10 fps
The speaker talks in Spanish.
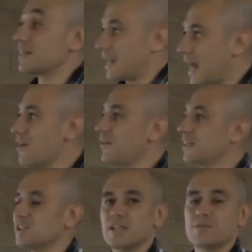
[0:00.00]
La
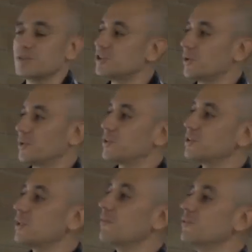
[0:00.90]
definición de función.
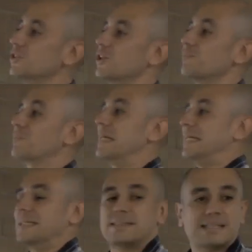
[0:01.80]
Entonces una función
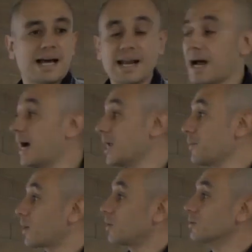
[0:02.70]
sean A y
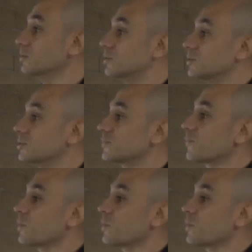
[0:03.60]
B conjuntos.